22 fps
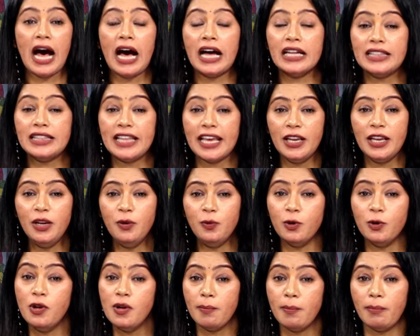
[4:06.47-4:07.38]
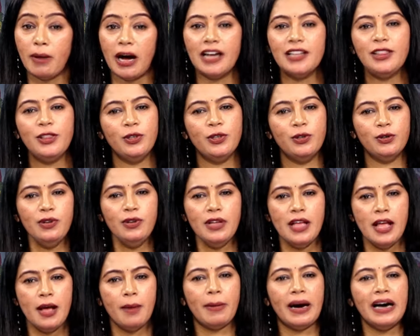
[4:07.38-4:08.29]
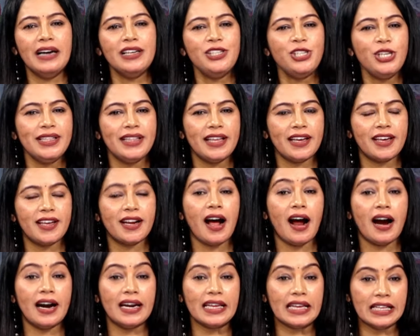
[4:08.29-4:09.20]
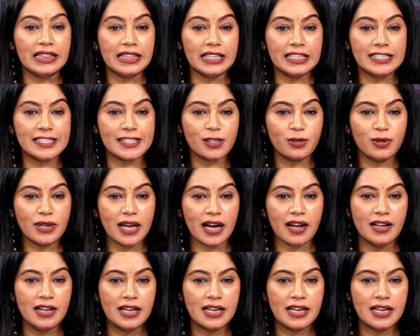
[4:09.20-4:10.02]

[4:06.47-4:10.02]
ఆ ధేనువు మహత్తును మహర్షి దగ్గర అడిగి తెలుసుకున్న